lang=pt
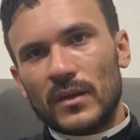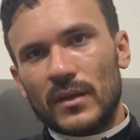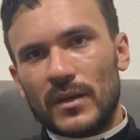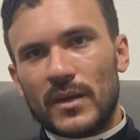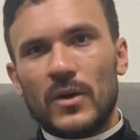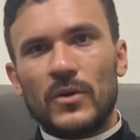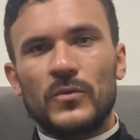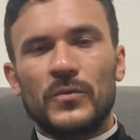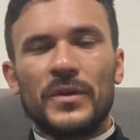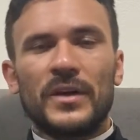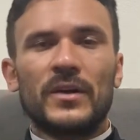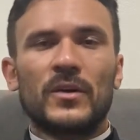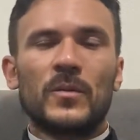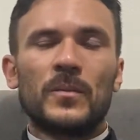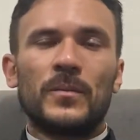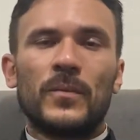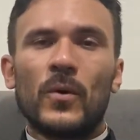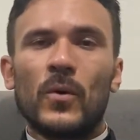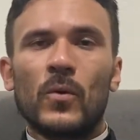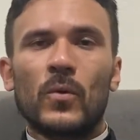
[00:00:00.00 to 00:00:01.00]
e ouvir um
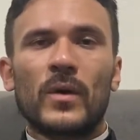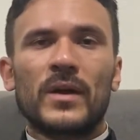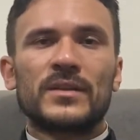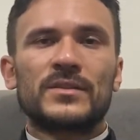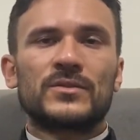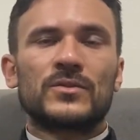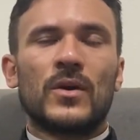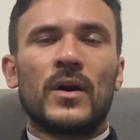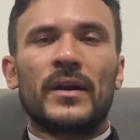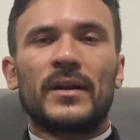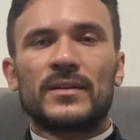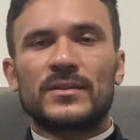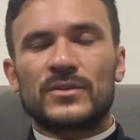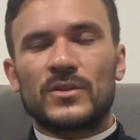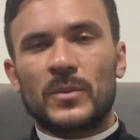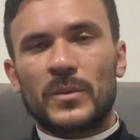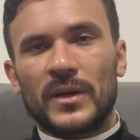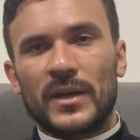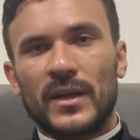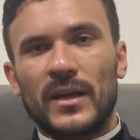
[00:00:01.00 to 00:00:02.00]
pouco a história
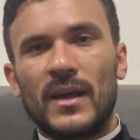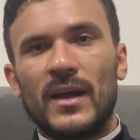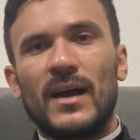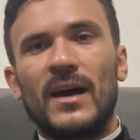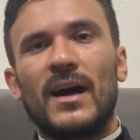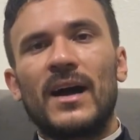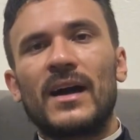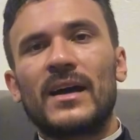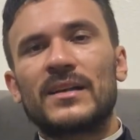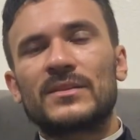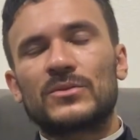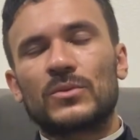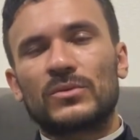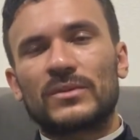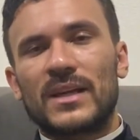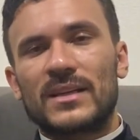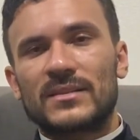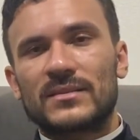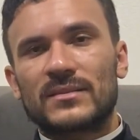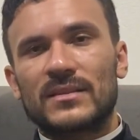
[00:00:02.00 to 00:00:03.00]
sobre a
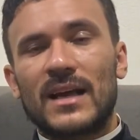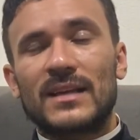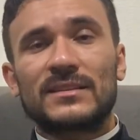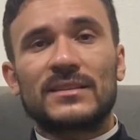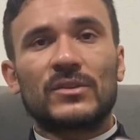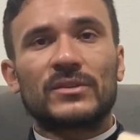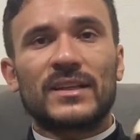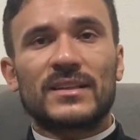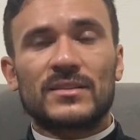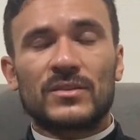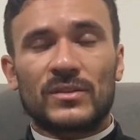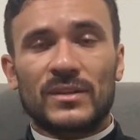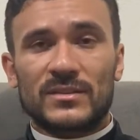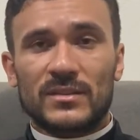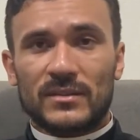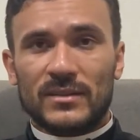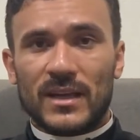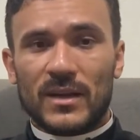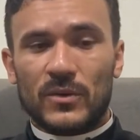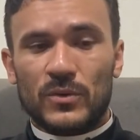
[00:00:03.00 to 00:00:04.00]
exaltação da
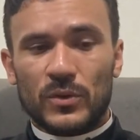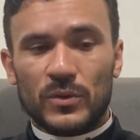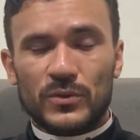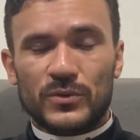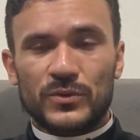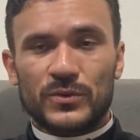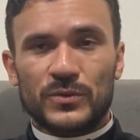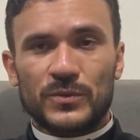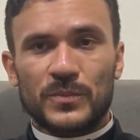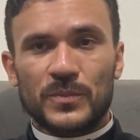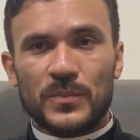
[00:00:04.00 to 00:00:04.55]
Santa Cruz.